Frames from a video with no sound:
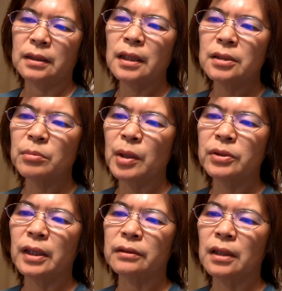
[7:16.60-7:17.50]
但是没有
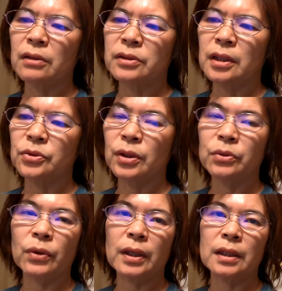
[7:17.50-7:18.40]
想到神却
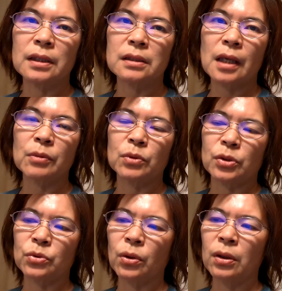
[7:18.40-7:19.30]
对萨母尔
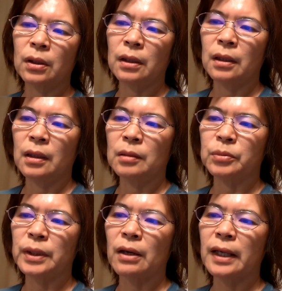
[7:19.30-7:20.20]
说：“
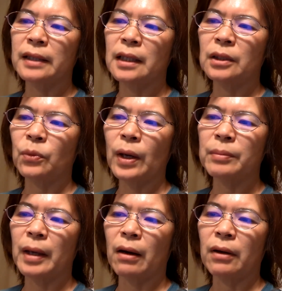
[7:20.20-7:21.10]
不要看他的外
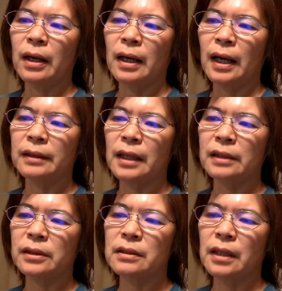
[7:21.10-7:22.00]
表和他
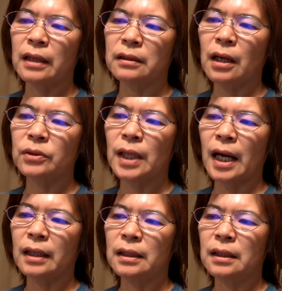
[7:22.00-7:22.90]
身材的高
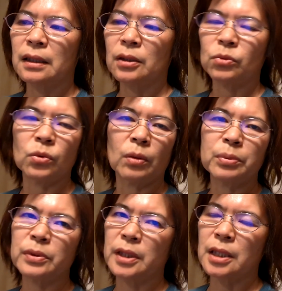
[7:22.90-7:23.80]
大，我
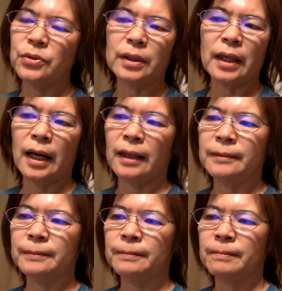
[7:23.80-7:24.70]
不拣选
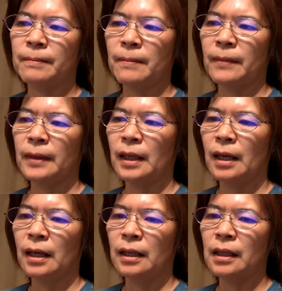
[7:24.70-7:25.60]
他。”
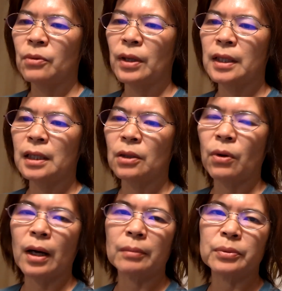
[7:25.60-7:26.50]
因为耶和
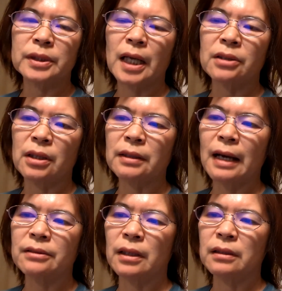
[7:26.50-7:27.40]
华不像人
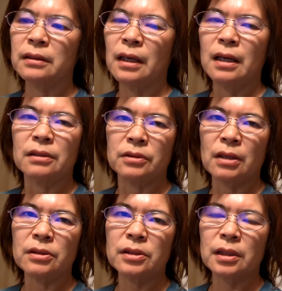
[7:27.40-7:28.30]
看人，
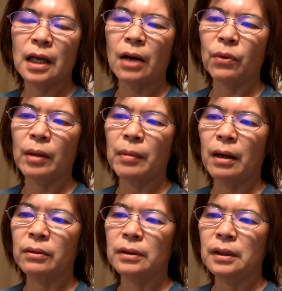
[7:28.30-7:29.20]
人是看外
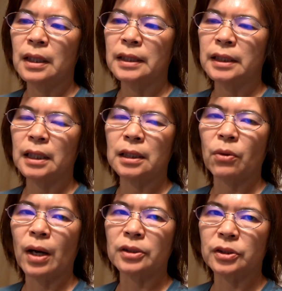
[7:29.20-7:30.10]
貌，耶和
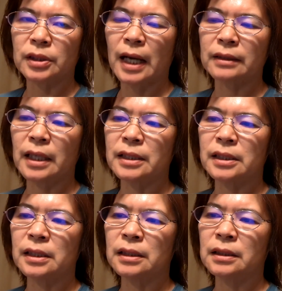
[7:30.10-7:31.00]
华是看内
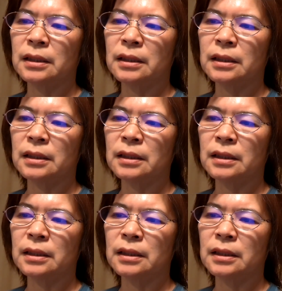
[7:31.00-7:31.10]
心。